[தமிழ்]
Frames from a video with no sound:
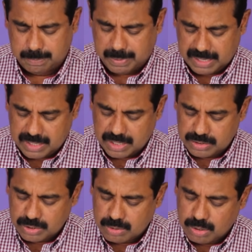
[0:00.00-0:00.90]

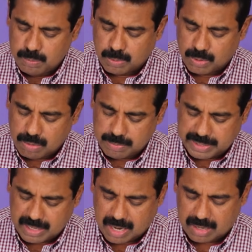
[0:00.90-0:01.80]
பட்டணத்திற்குள் போவோம்
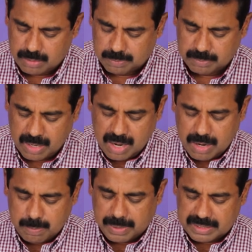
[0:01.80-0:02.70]
என்றாலும்
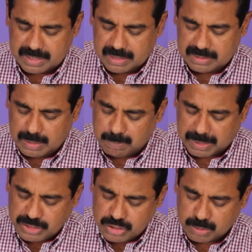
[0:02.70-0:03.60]
பட்டணத்தில்
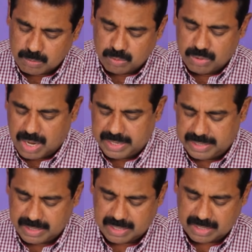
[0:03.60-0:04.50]
பஞ்சம்
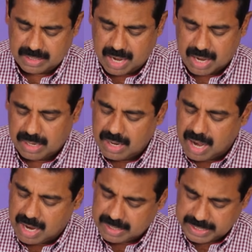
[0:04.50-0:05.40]
உண்டாயிருக்கிறதுனால்
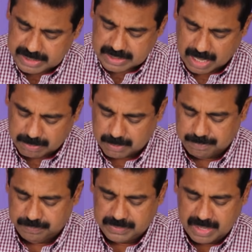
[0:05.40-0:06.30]
அங்கே சாவோம்
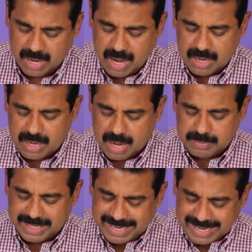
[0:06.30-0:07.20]

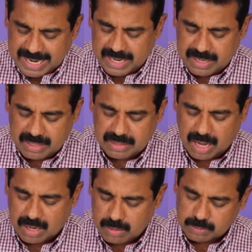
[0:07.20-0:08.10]
நாம் இங்கே
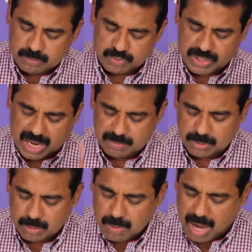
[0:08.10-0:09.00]
இருந்தாலும்
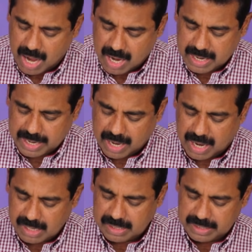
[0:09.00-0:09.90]
சாவோம்
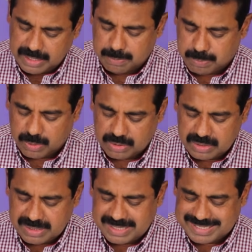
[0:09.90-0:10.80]
ஆகையால்
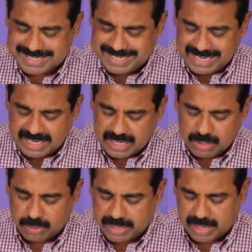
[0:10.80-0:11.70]
இப்பொழுது
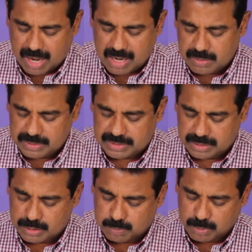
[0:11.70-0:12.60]
சீரியருடைய
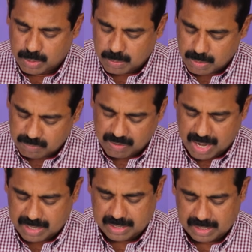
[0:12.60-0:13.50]
இராணுவத்திற்கு போவோம்
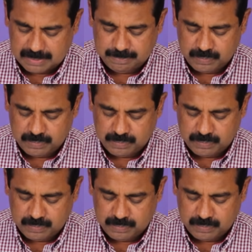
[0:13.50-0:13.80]
வாருங்கள்